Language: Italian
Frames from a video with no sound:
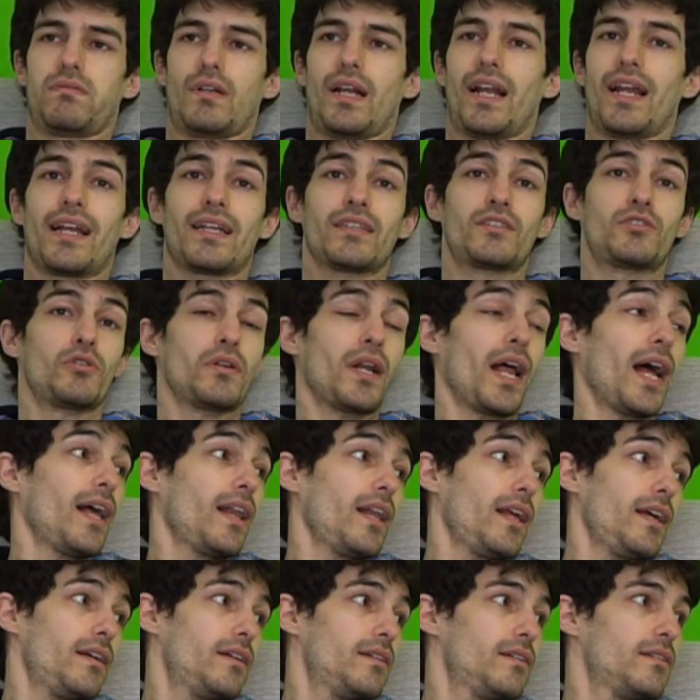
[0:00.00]
La
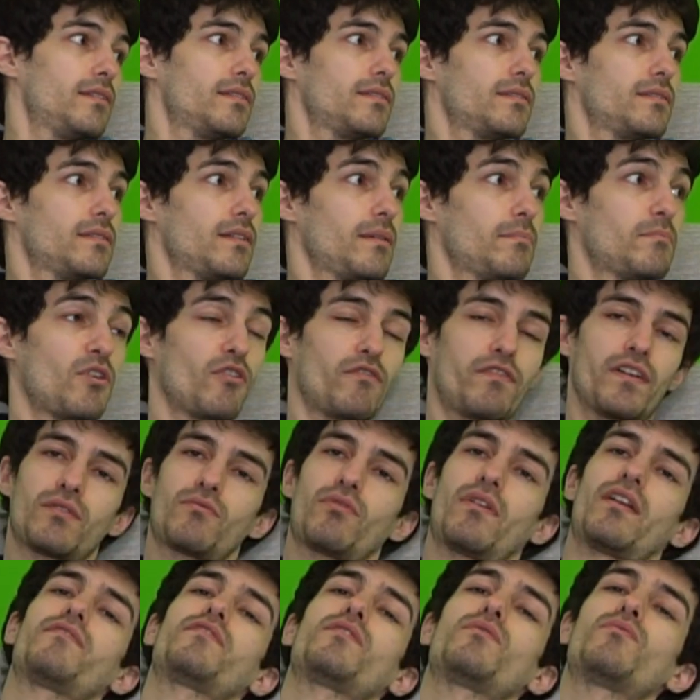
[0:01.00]
nazionale, abbiamo fatto
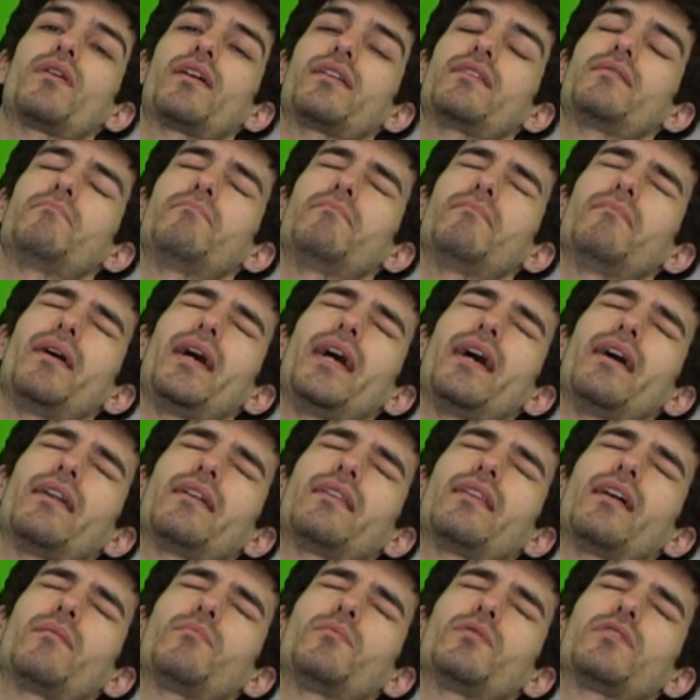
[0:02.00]
una figura di
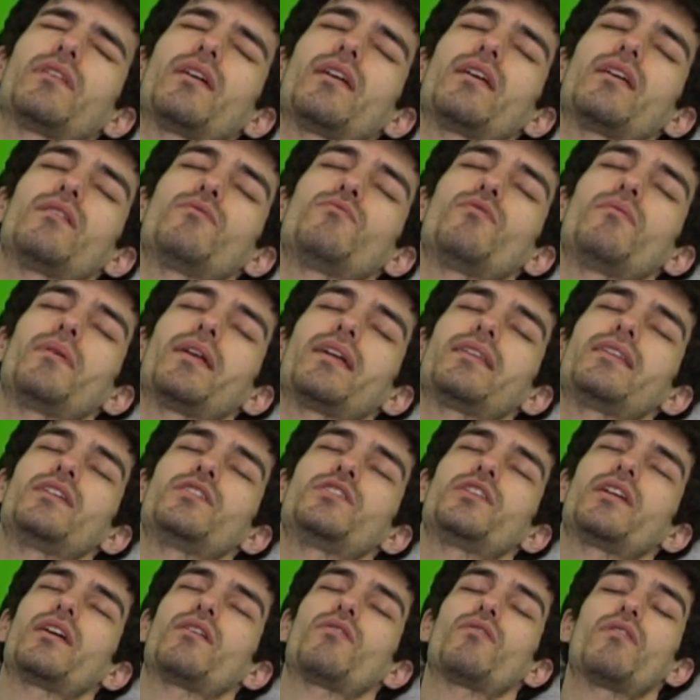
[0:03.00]
merda al mondiale del
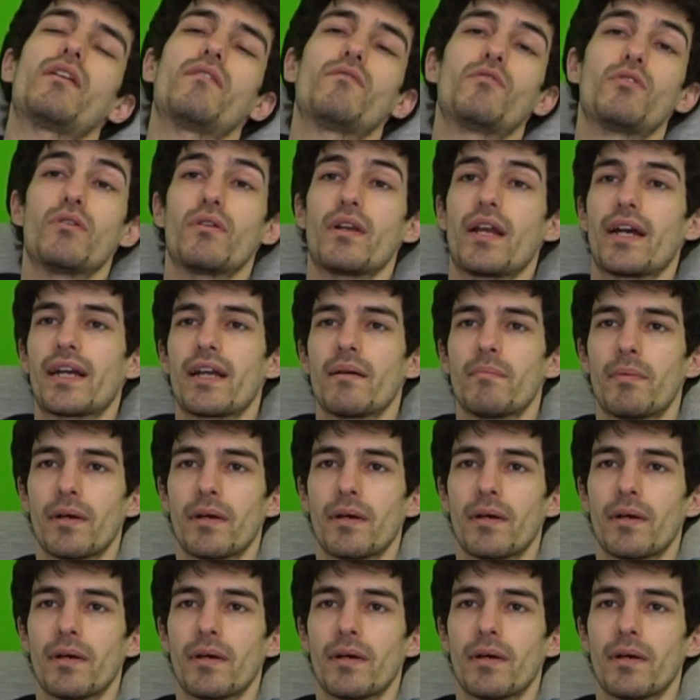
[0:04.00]
2010 che non ne voglio neanche